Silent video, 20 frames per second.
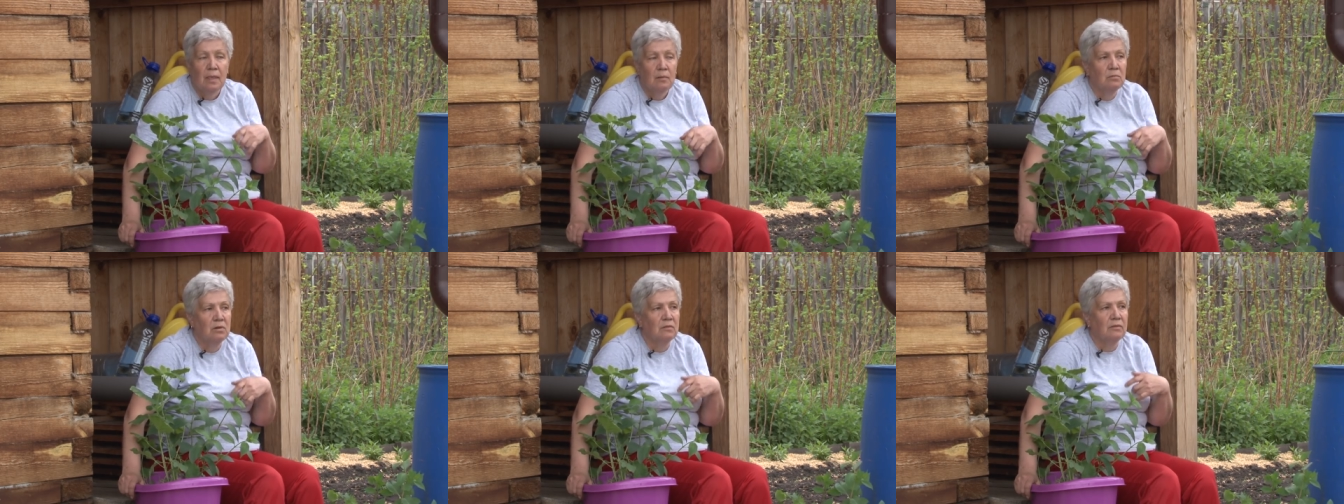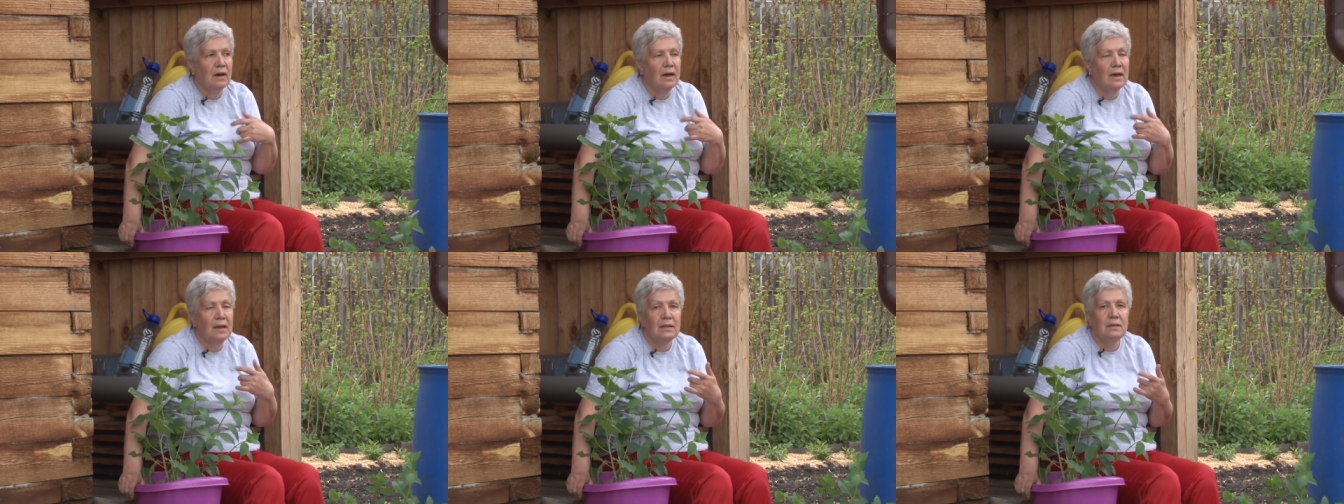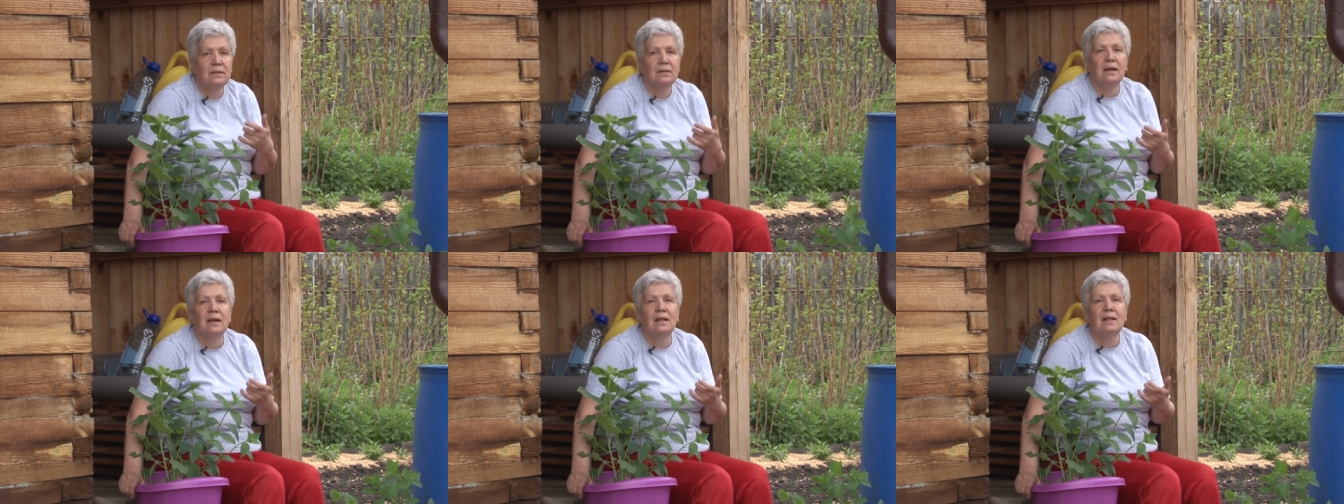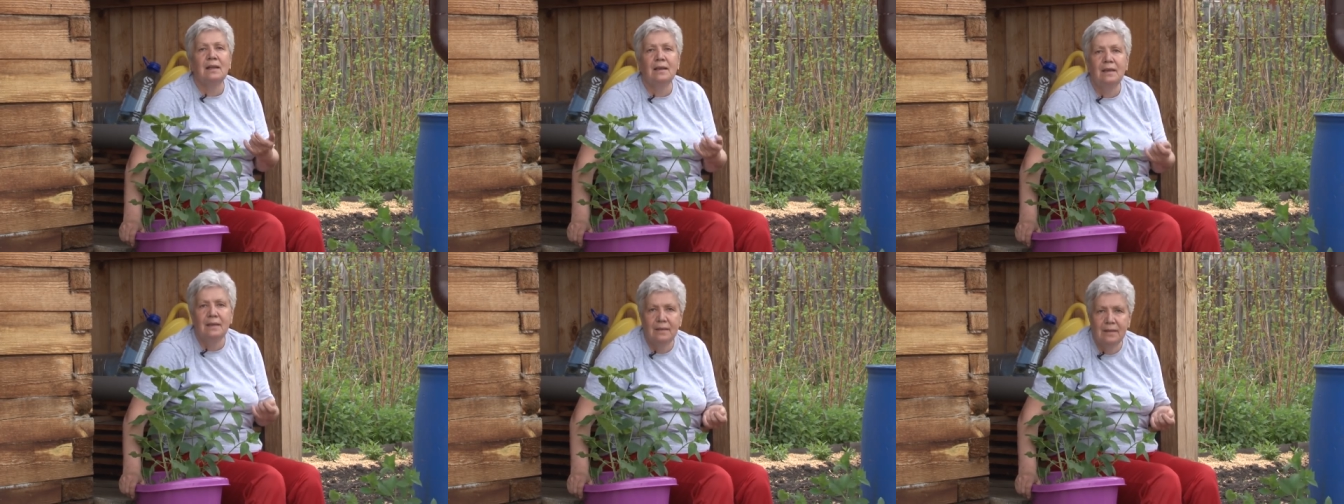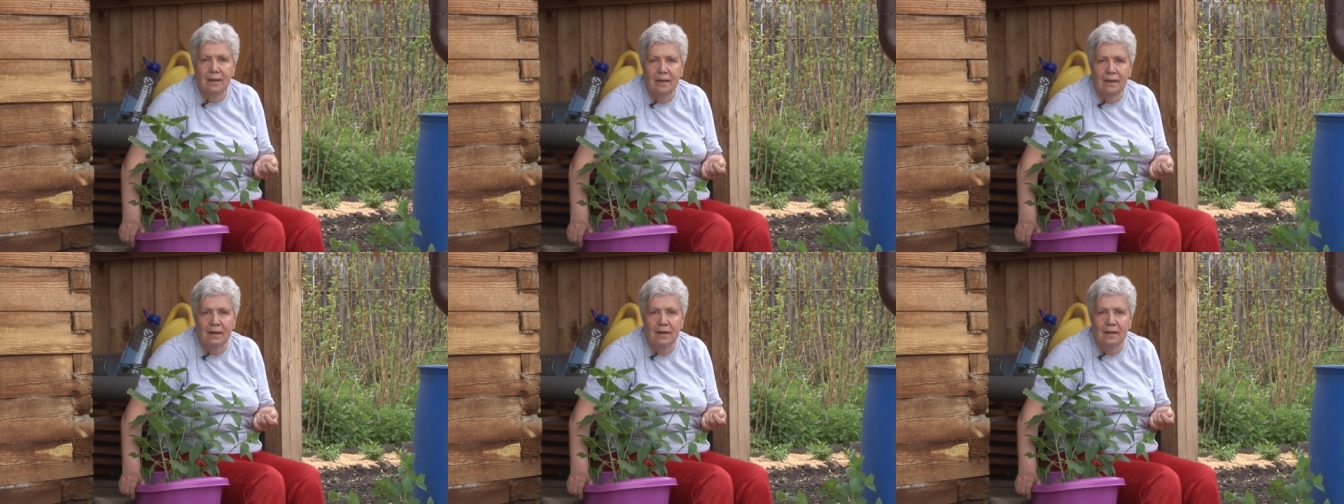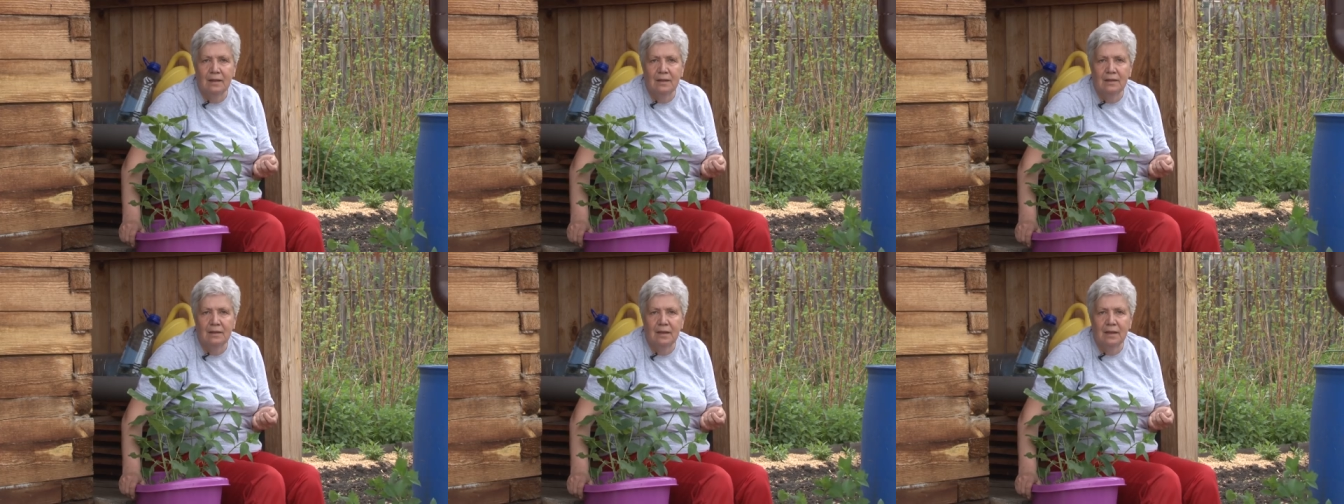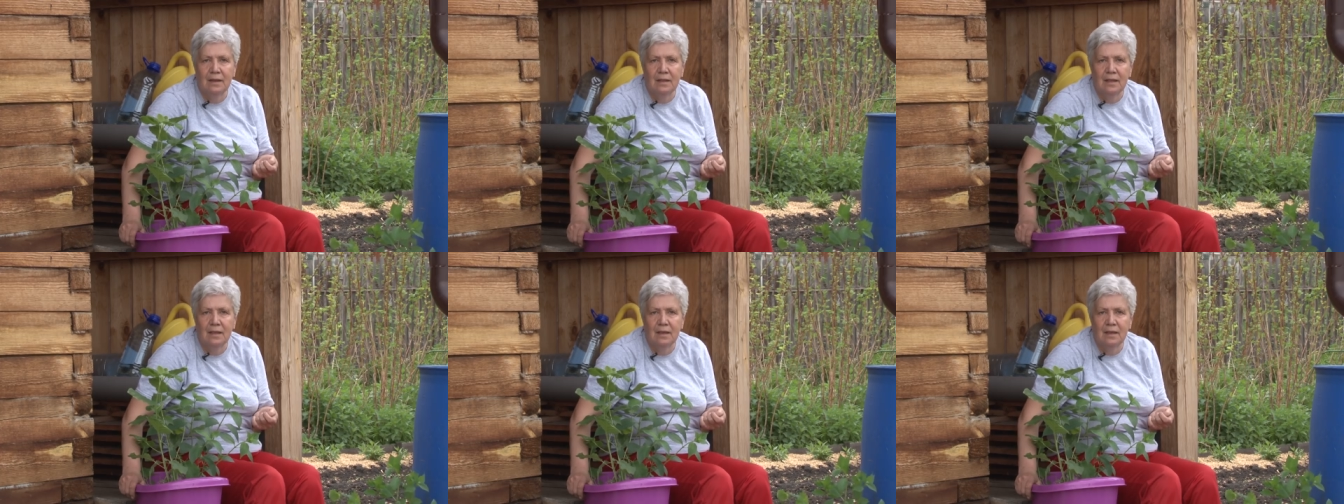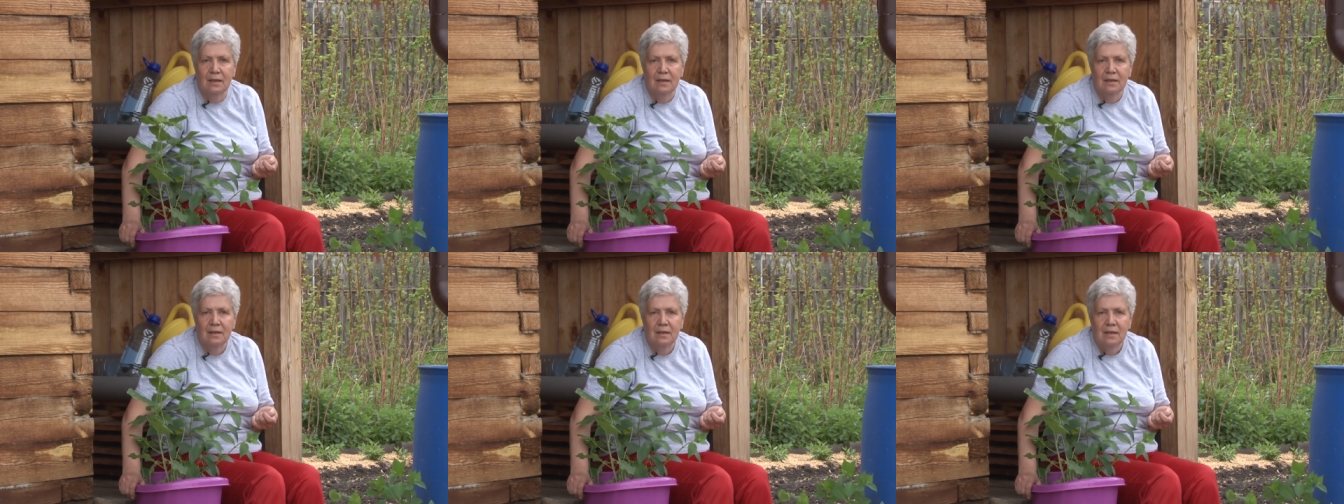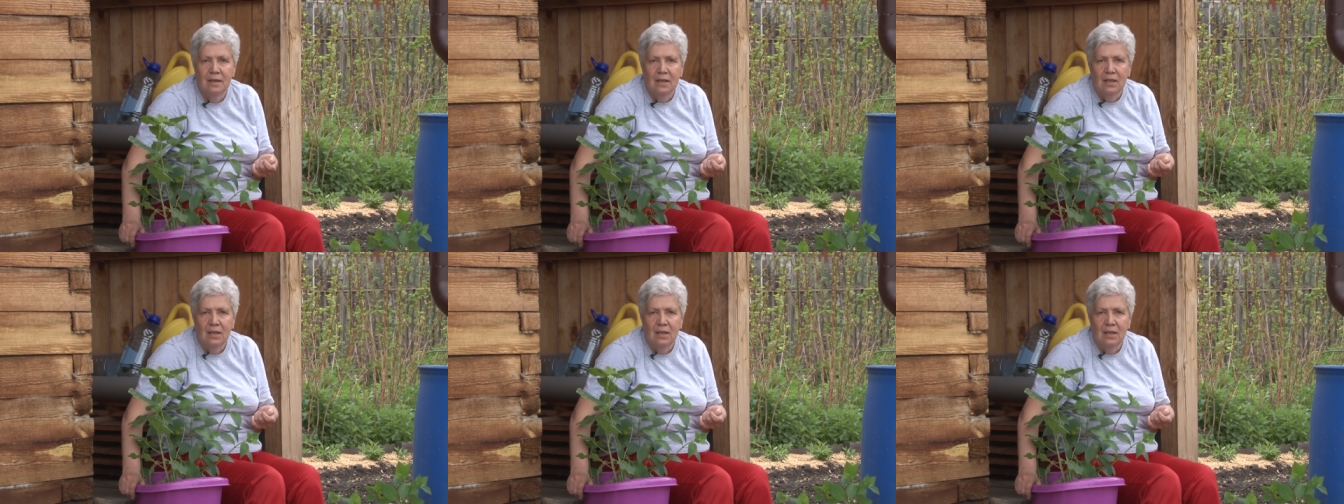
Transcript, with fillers: Бывает калийное голодание –